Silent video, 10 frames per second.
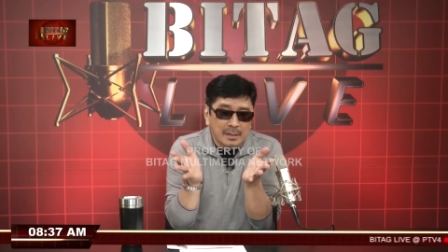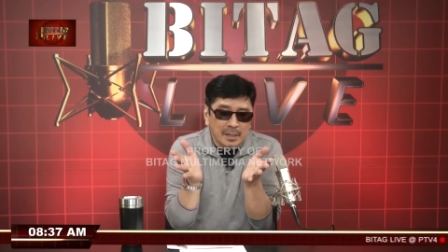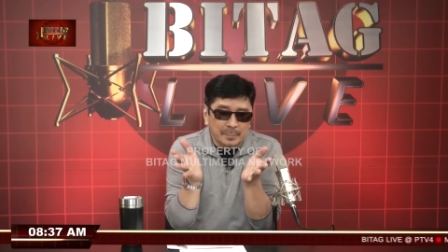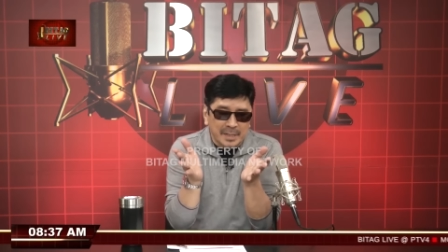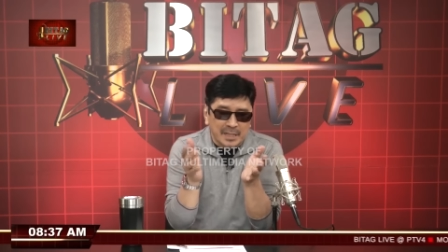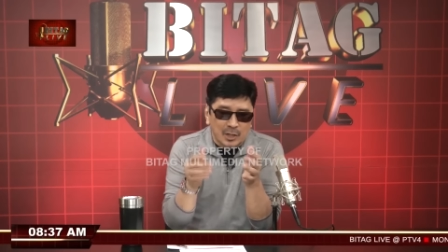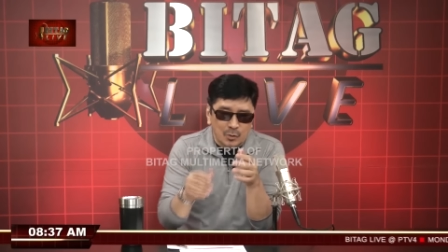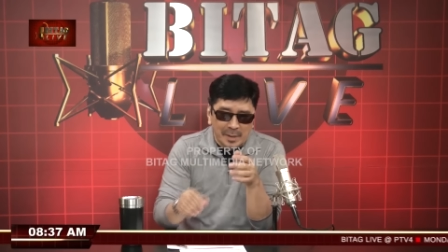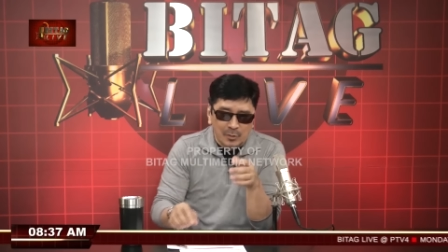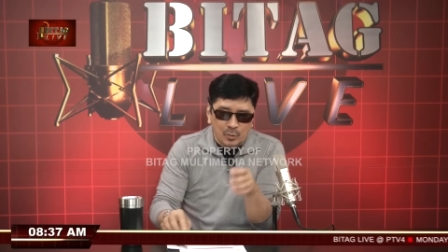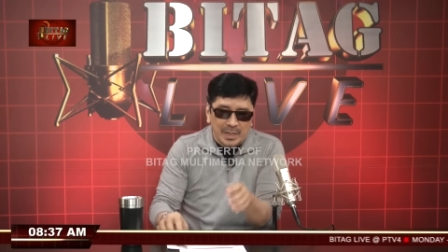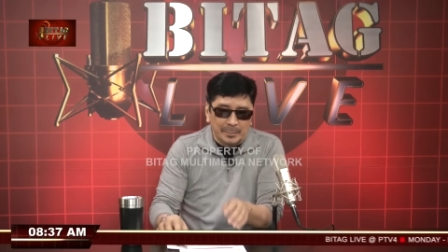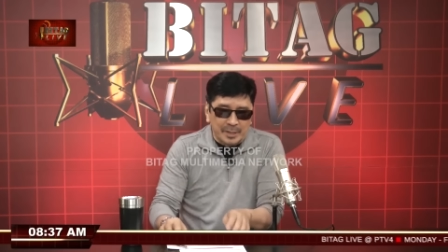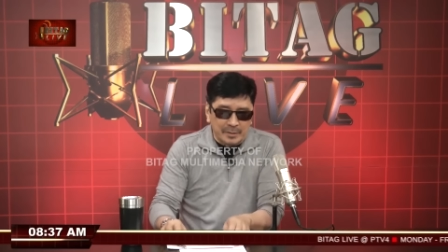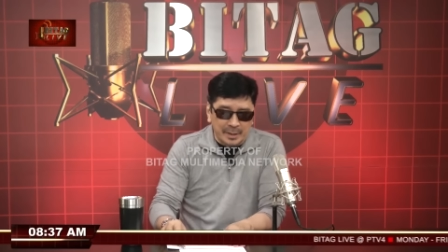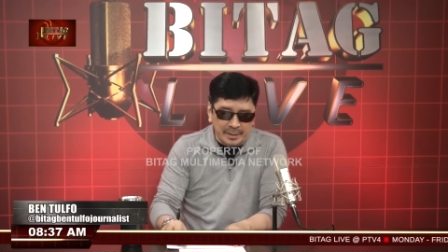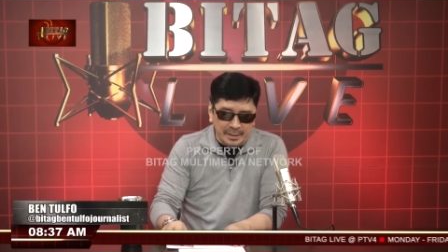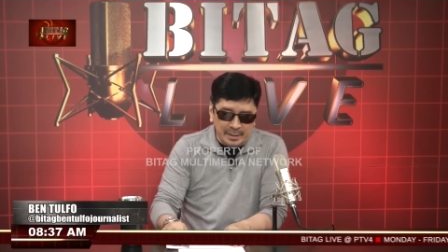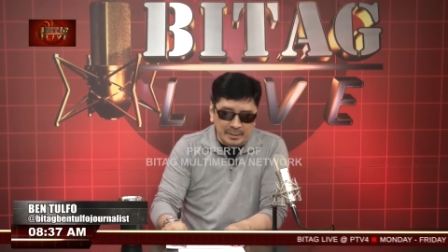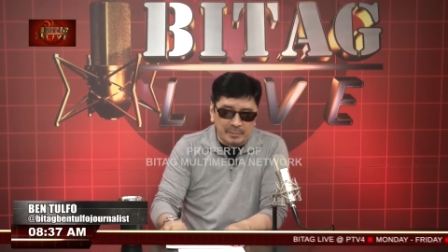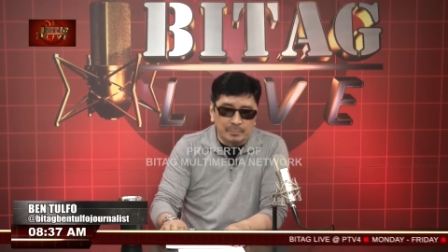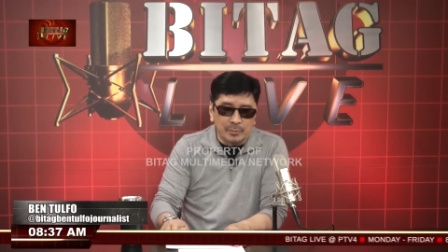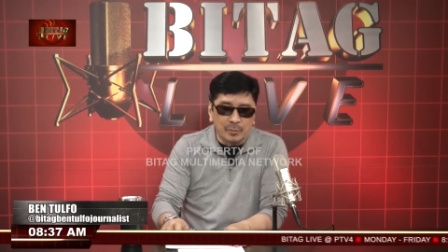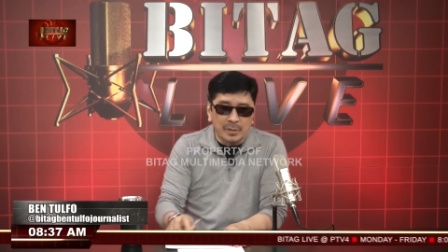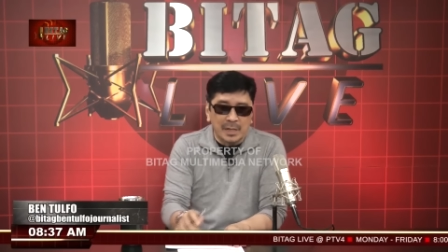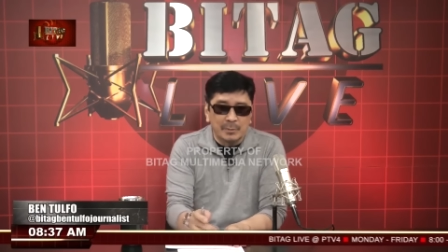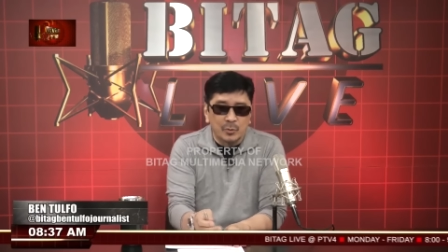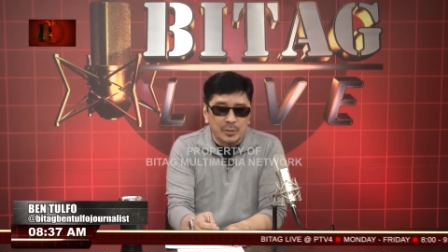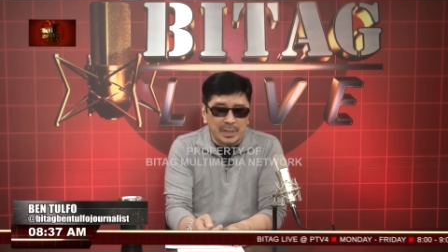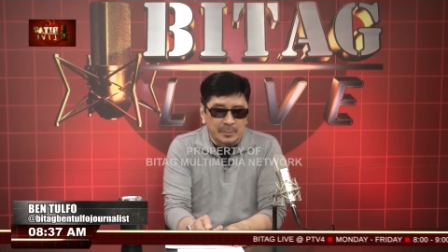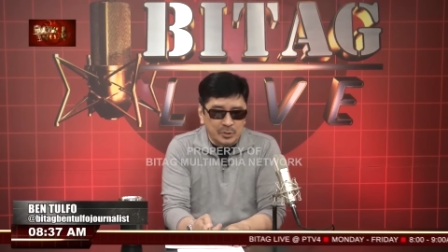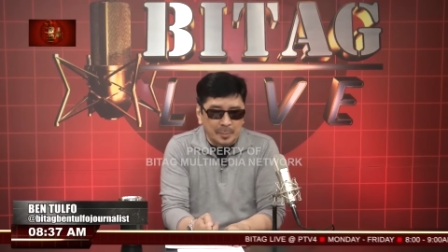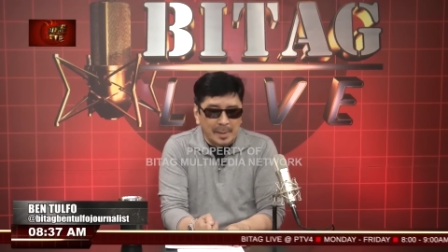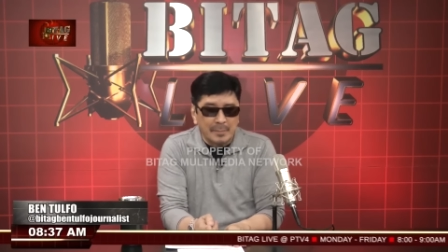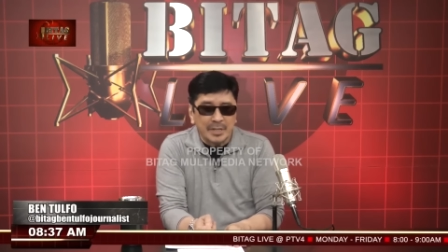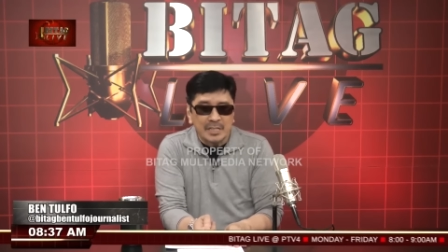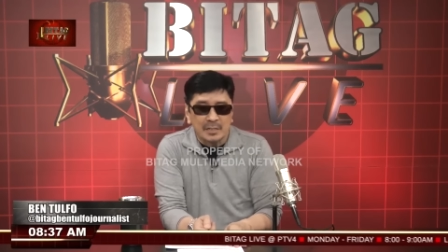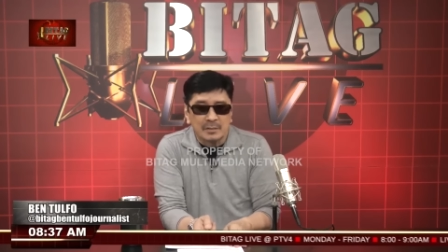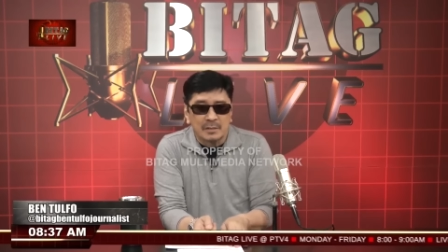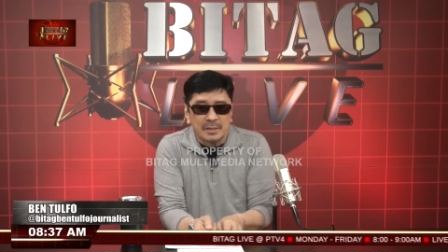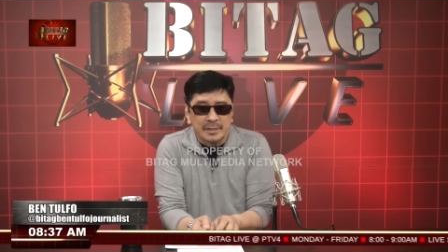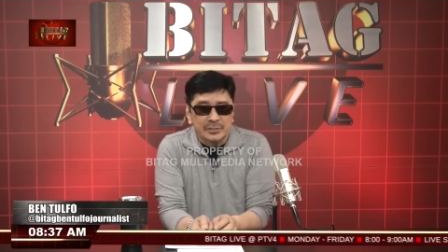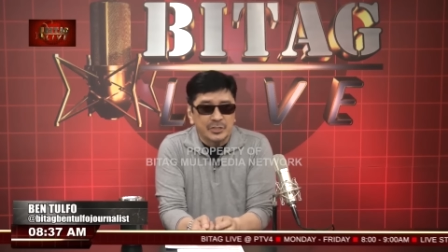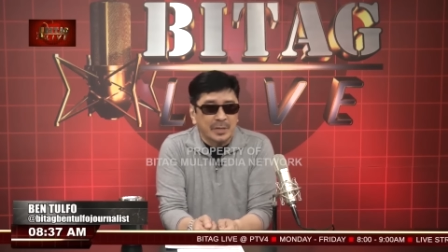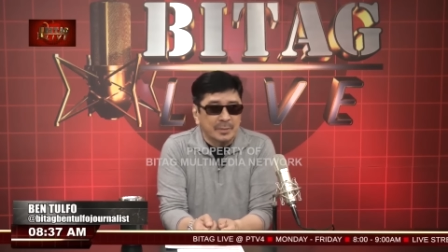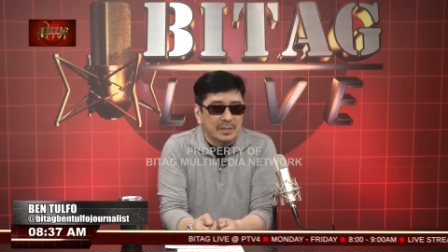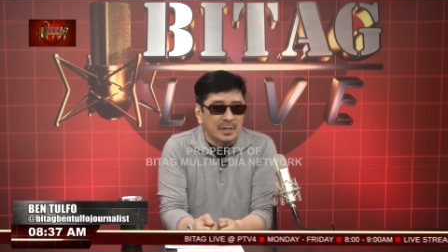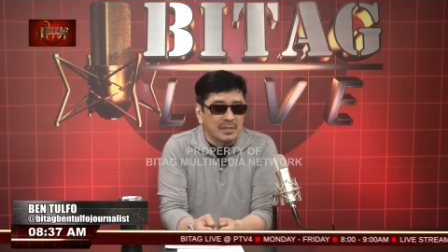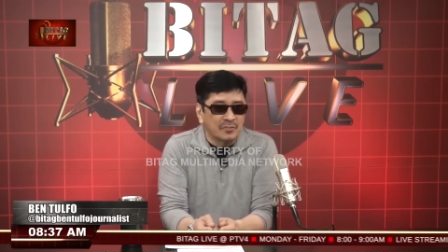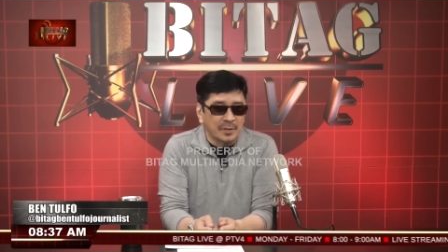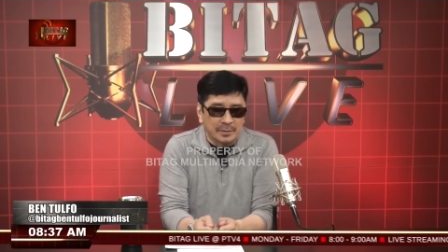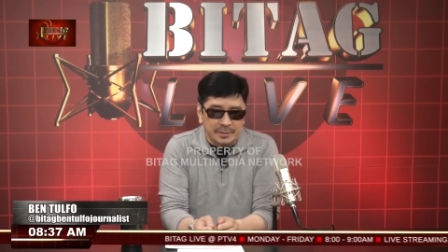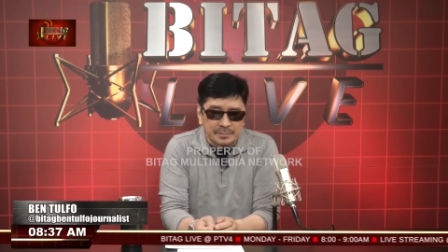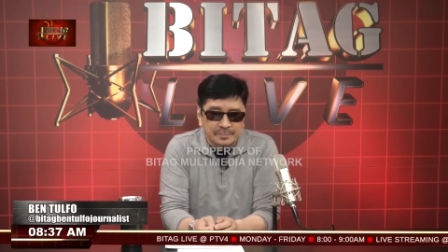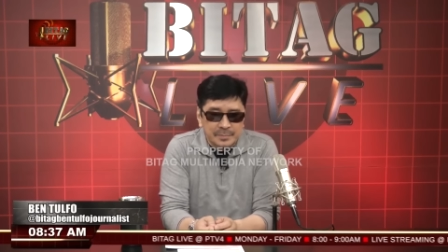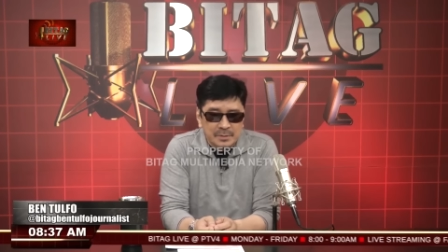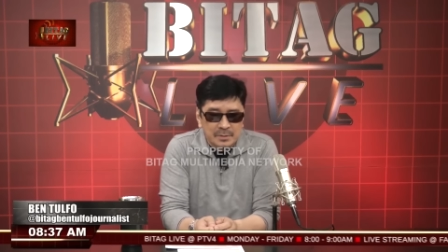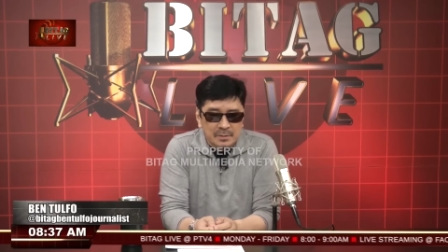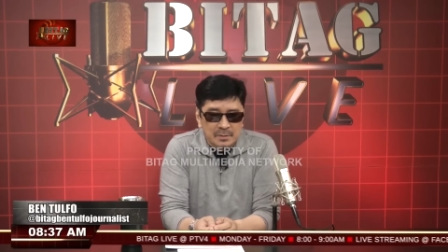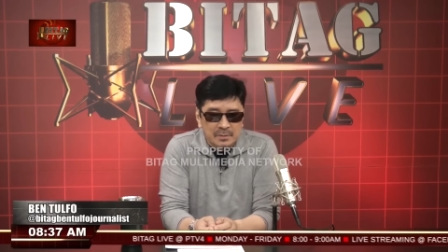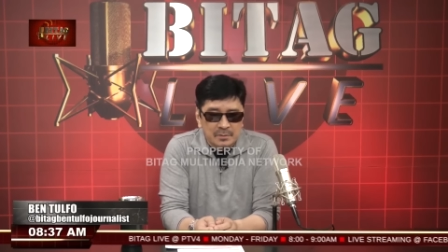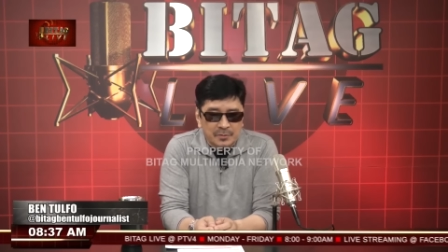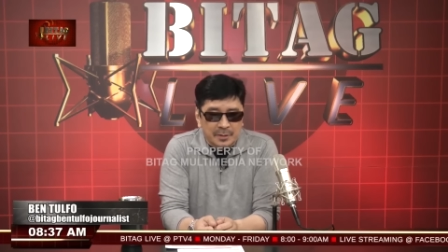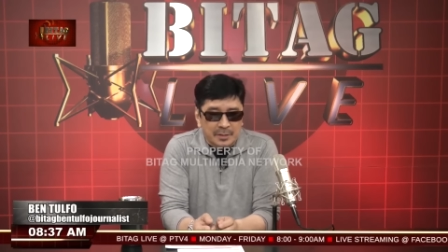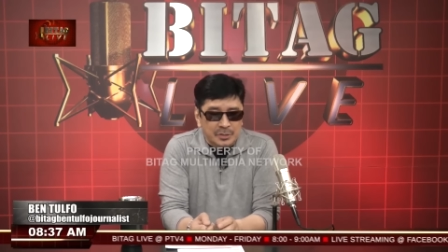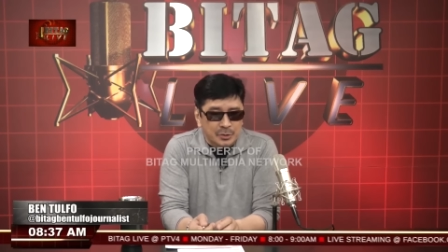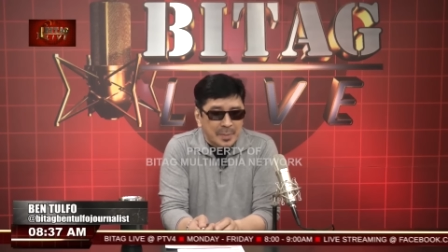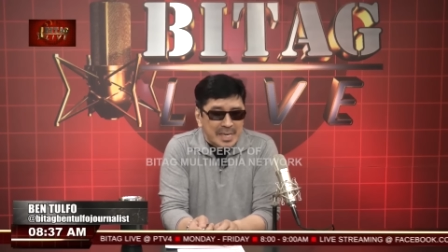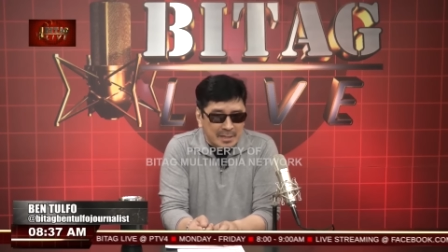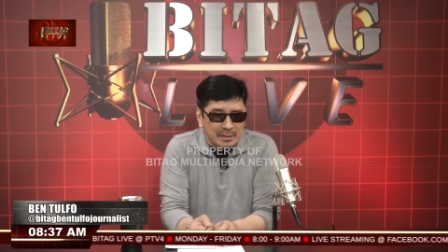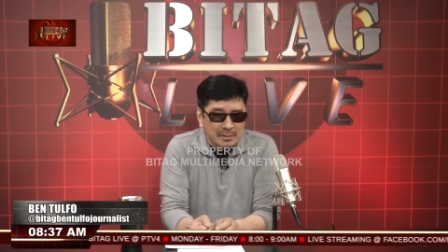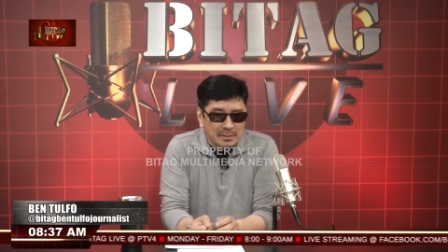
Ipinagkaloob lang ho namin yung kanya, yung programa ho namin sa mamagitan ho ng segment na unfiltered for her to speak.